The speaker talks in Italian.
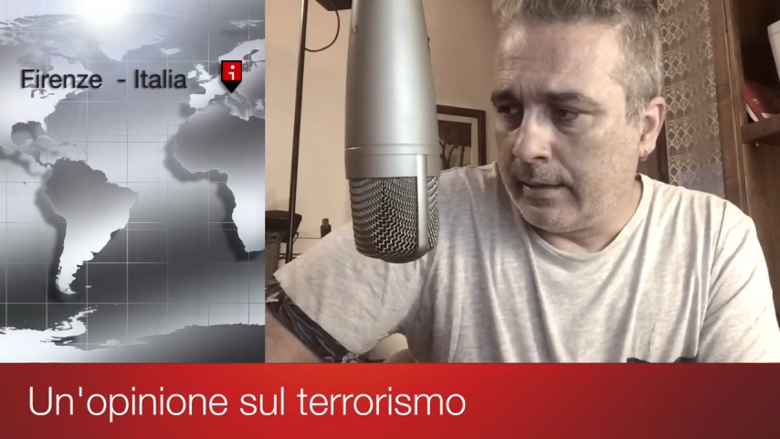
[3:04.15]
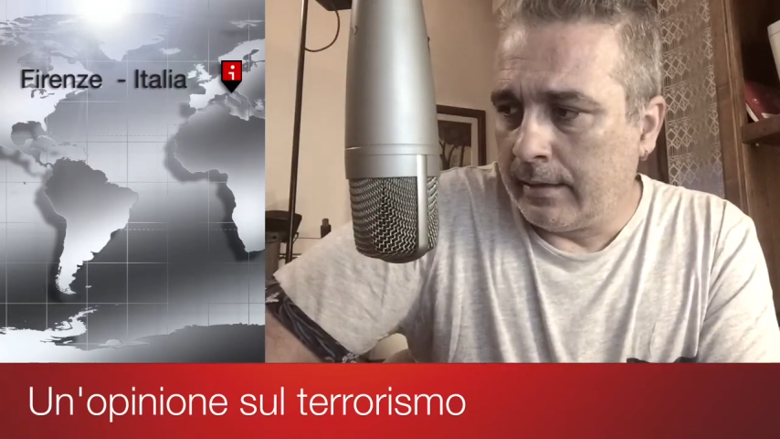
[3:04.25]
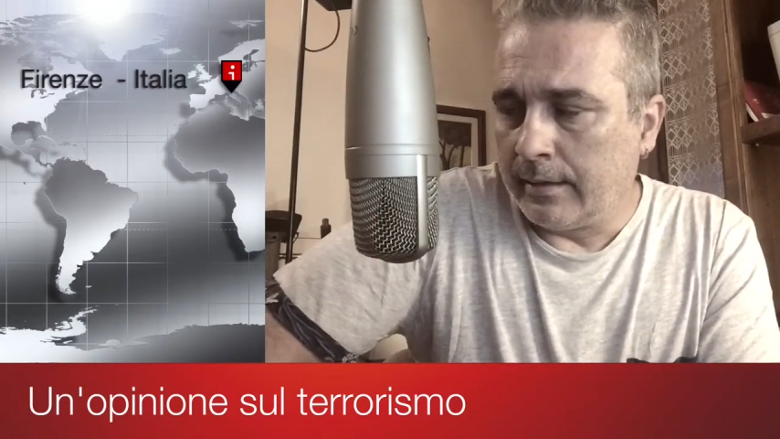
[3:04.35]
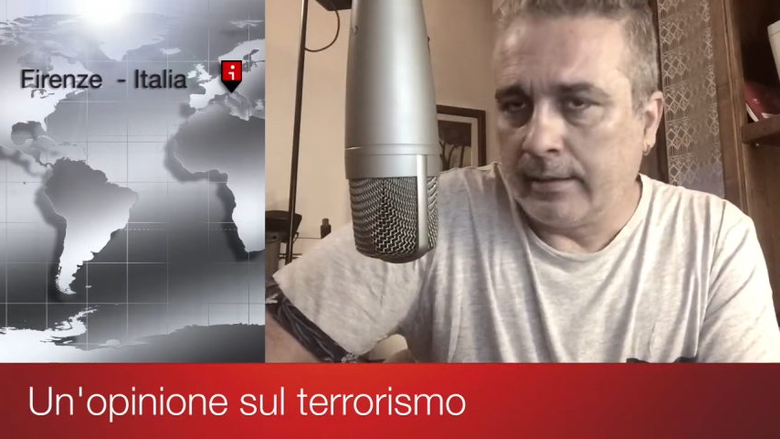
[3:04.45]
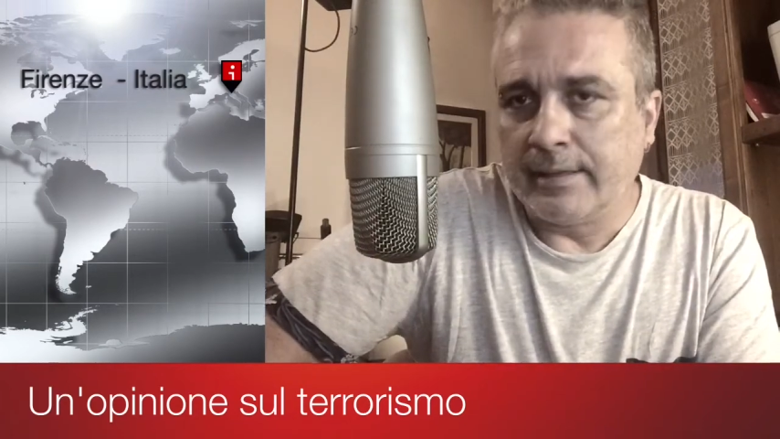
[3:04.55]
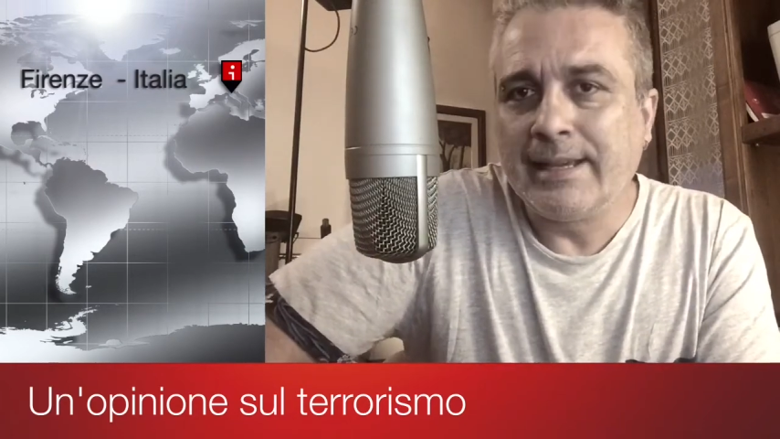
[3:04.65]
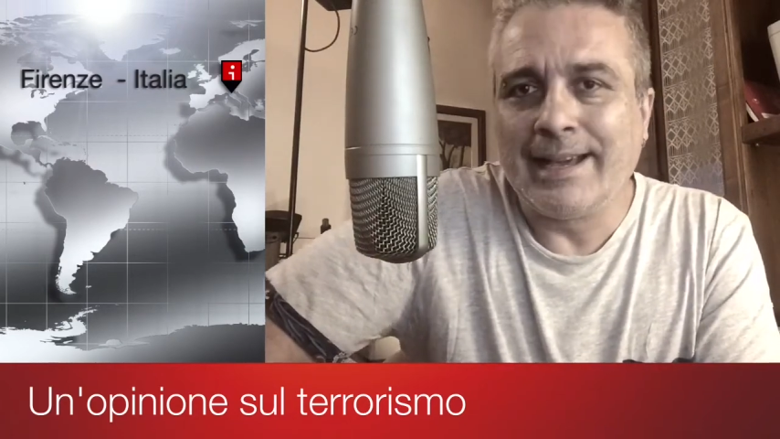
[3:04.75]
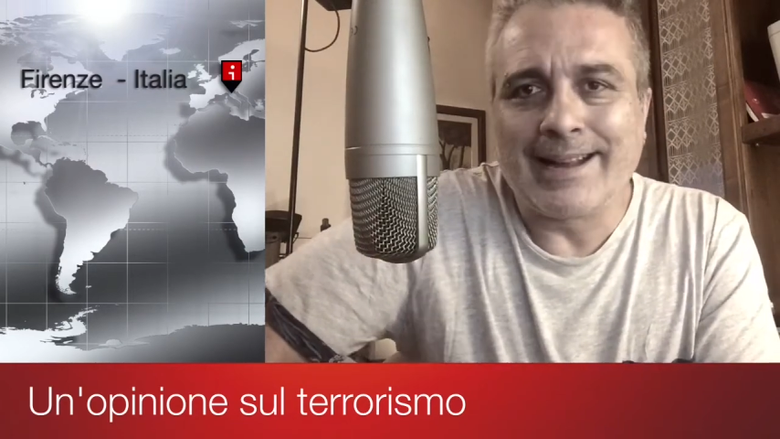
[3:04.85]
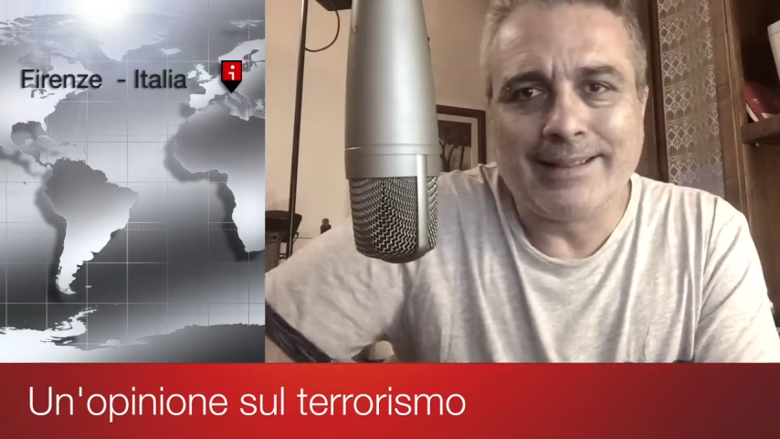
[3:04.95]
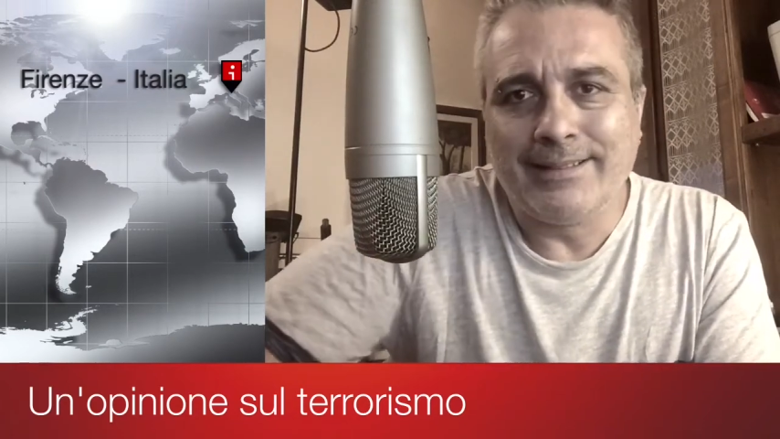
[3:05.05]
eh, di
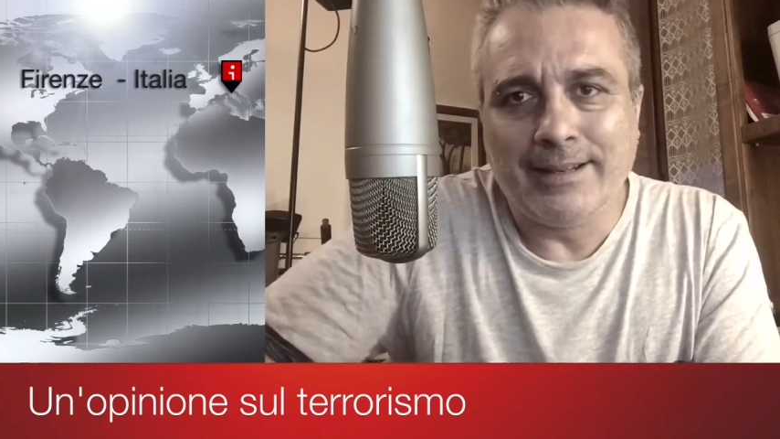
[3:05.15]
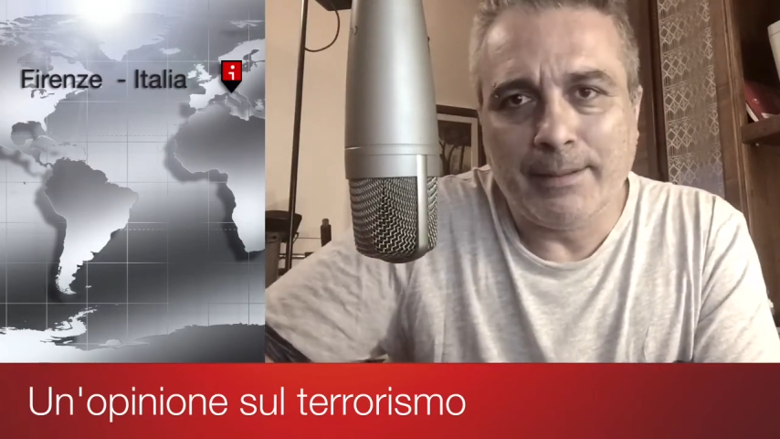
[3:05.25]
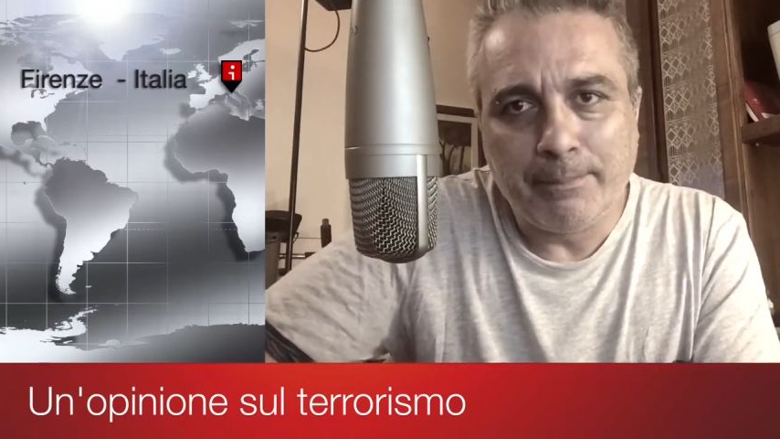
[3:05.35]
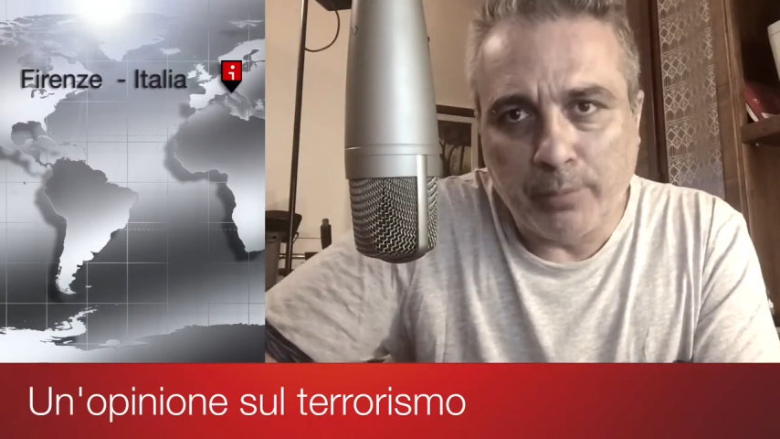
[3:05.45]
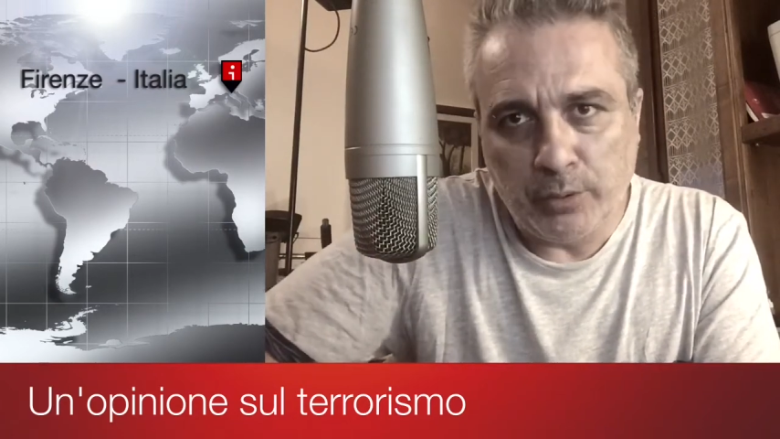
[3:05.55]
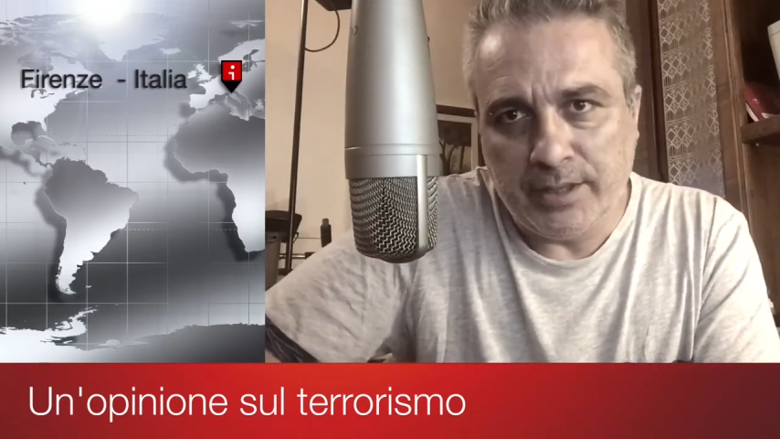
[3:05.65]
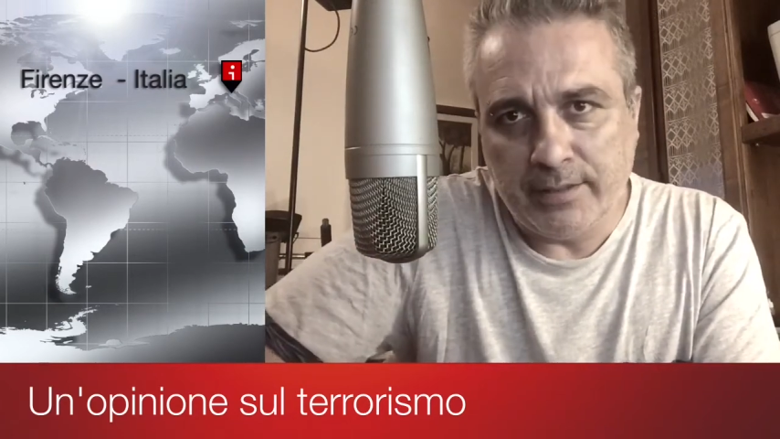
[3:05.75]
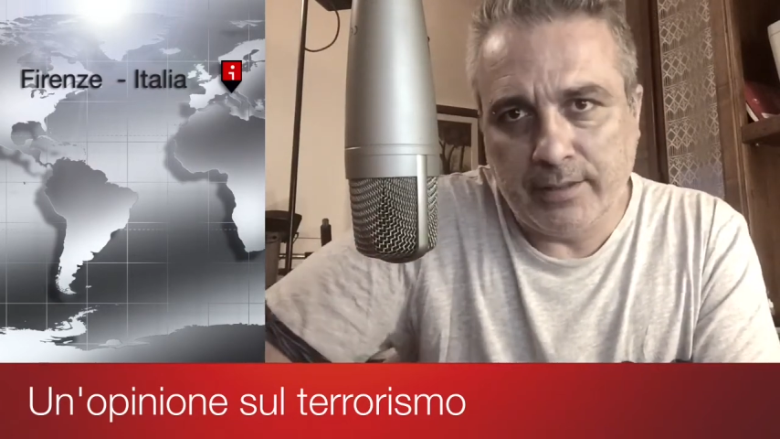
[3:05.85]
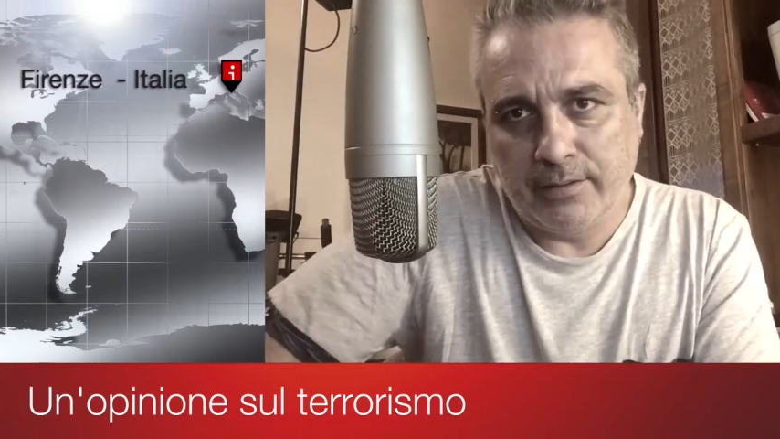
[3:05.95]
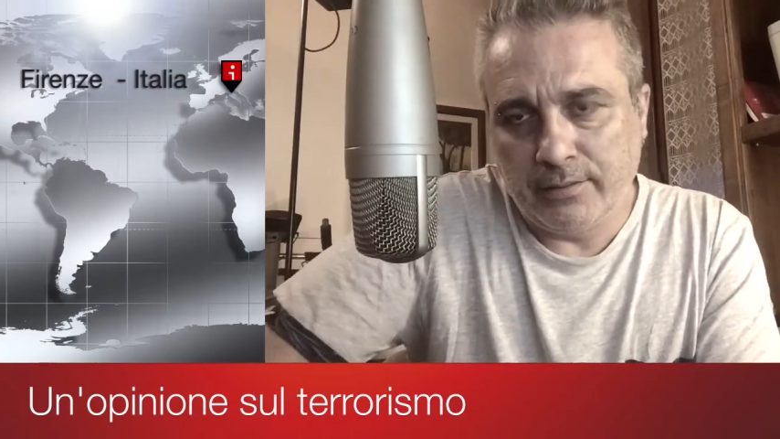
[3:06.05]
carattere
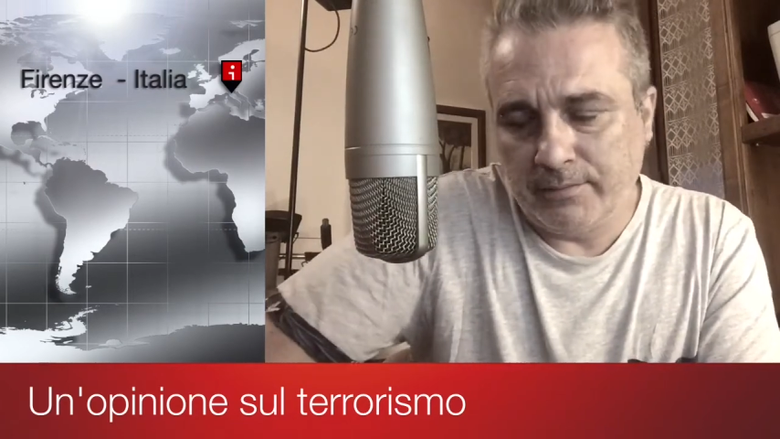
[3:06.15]
politico.